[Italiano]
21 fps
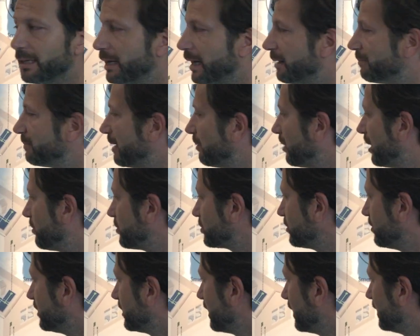abbiamo la
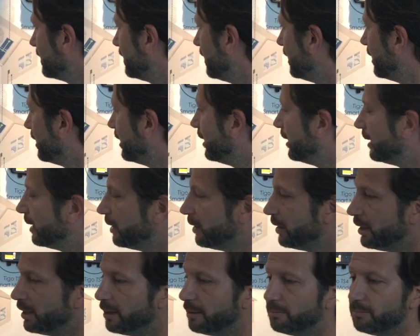possibilità di
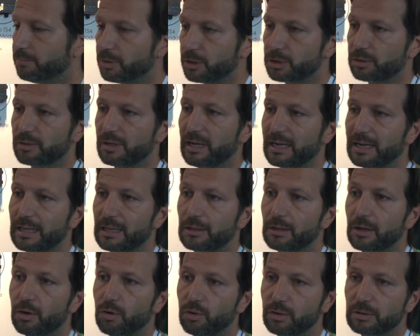eh, monitorare
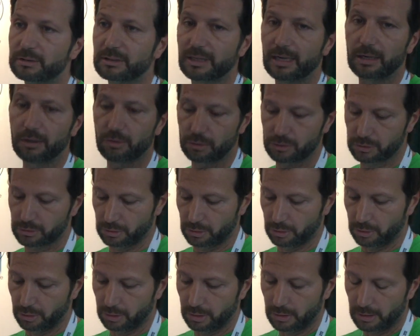oltre ai
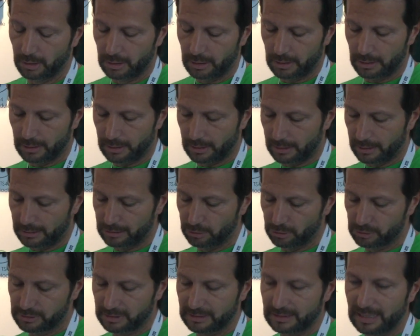eh,
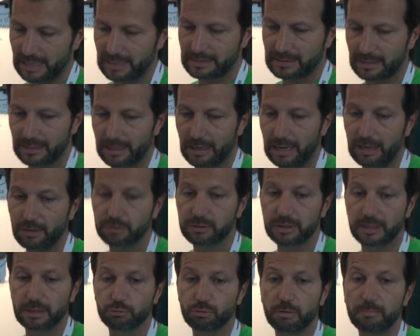nostri dati
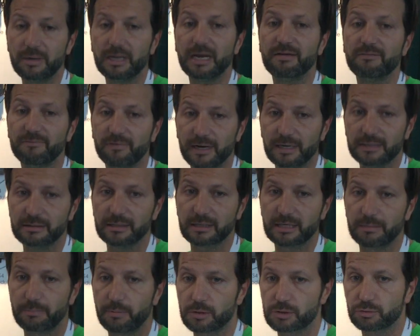altri 2000 inverter
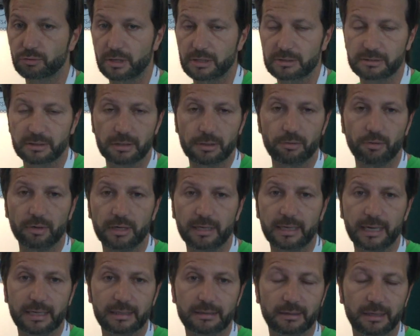che possono essere
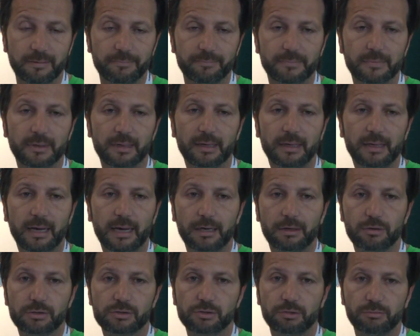collegati al
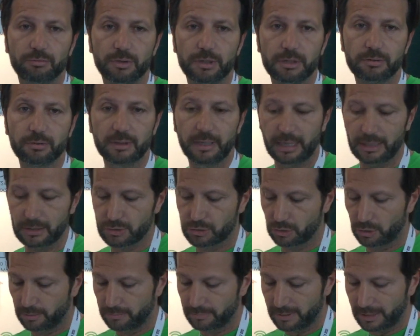nostro
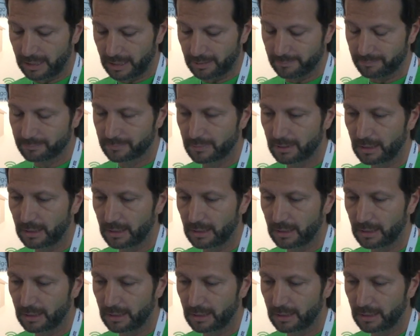monitoraggio e